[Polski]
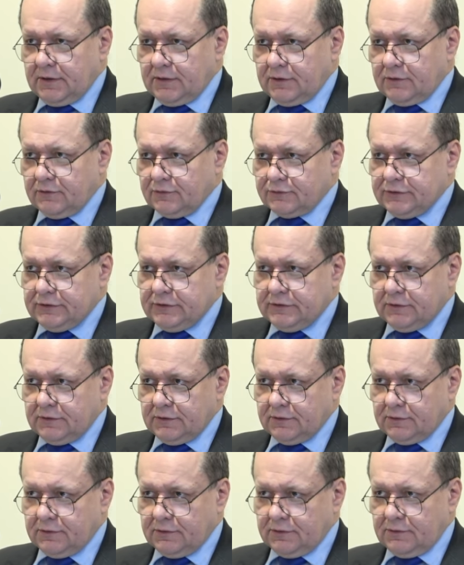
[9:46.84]
I
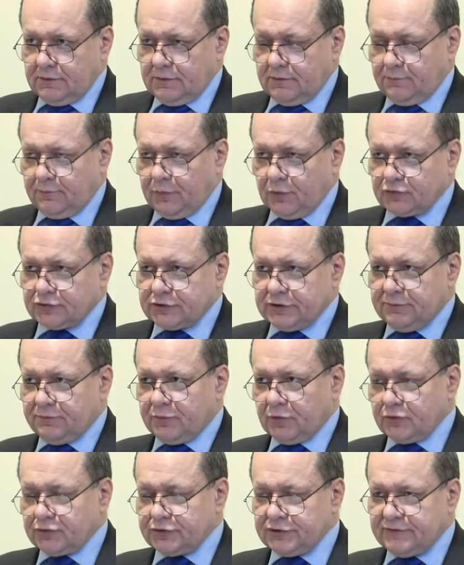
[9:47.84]
oni y, poszli
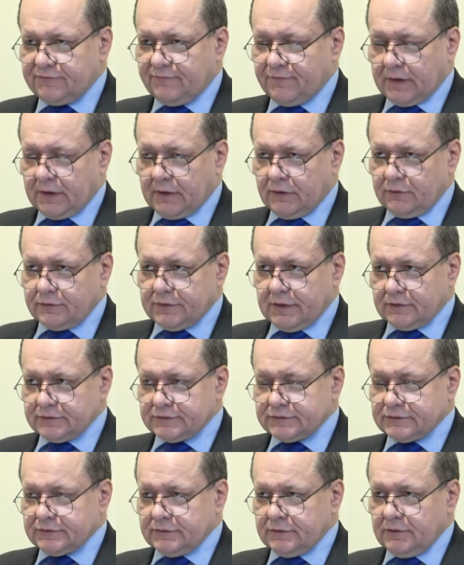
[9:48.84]
prosić faraona o,
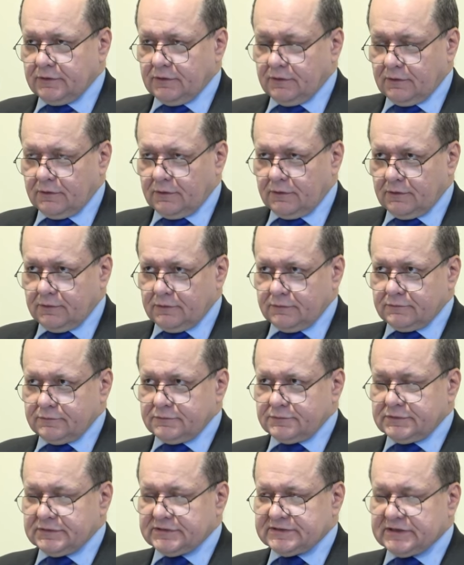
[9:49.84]
co, o, o
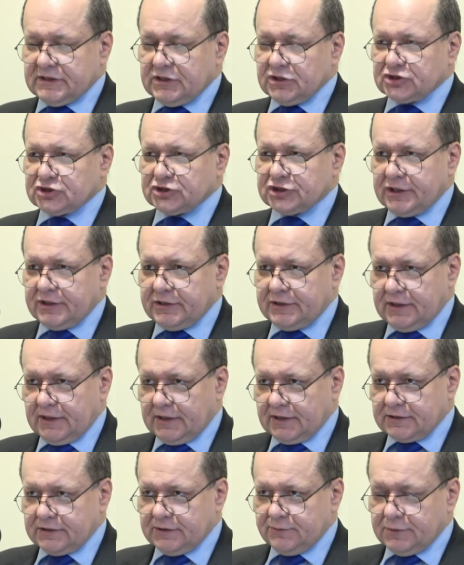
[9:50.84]
zelżenie,
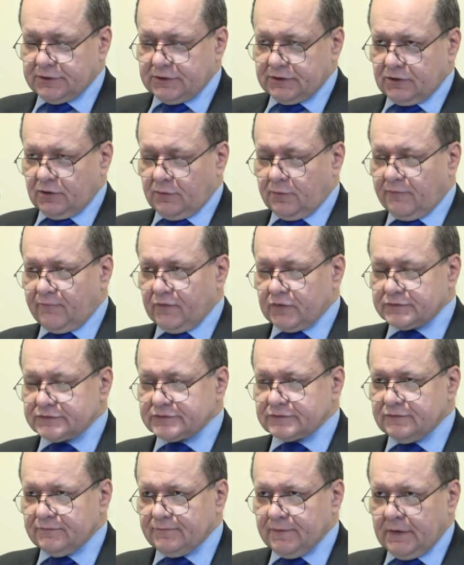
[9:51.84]
jak gdyby, tych
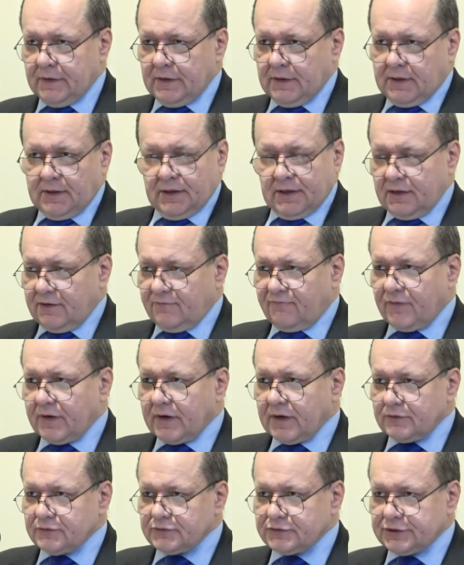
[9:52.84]
obowiązków, ale
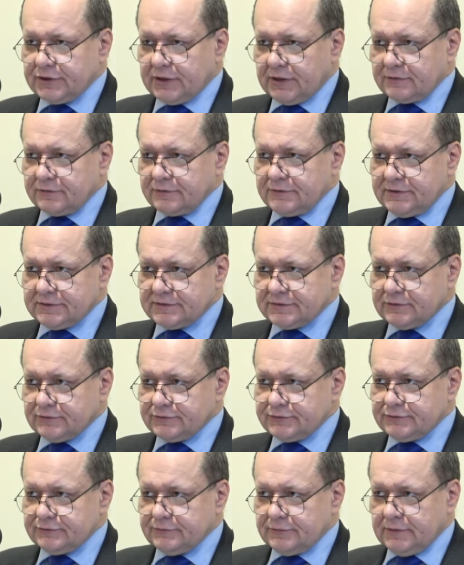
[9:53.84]
faraon się na to nie
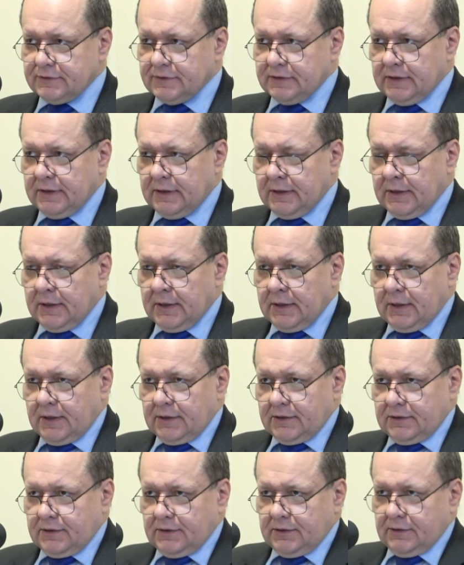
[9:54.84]
zgodził.
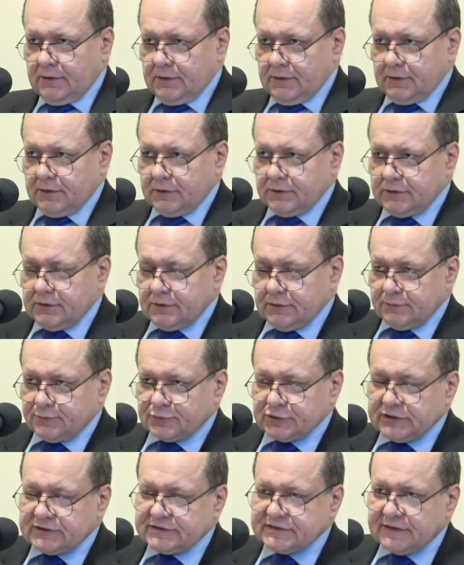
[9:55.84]
I gdy
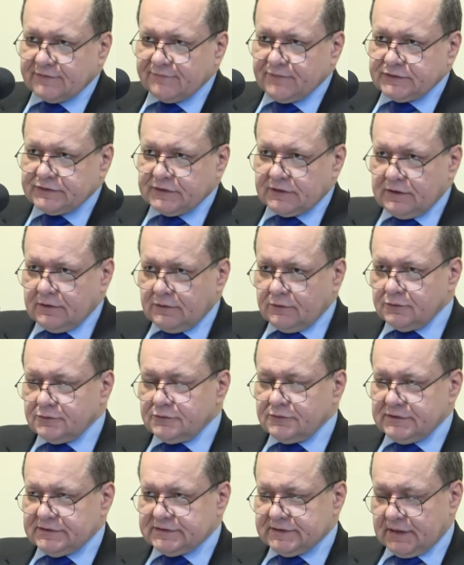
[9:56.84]
przedstawiciele
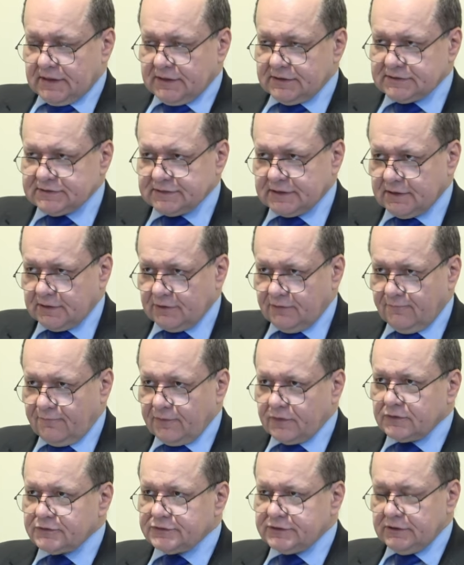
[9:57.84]
ludu izraelskiego
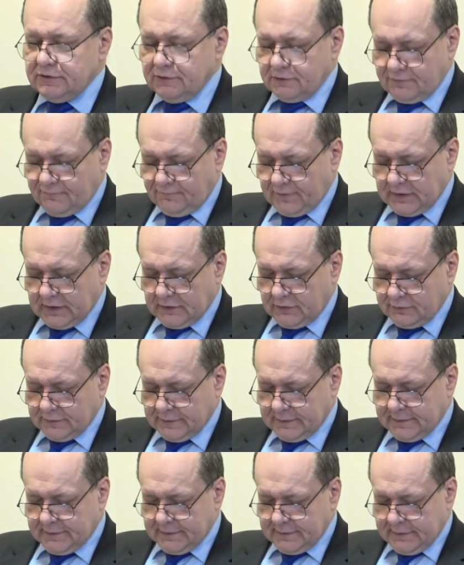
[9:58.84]
wychodzili od
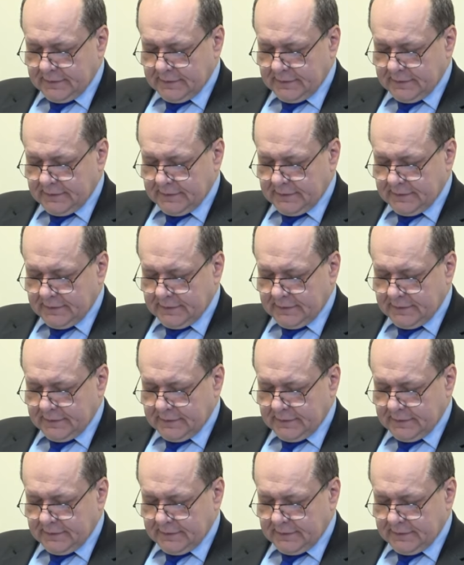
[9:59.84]
faraona,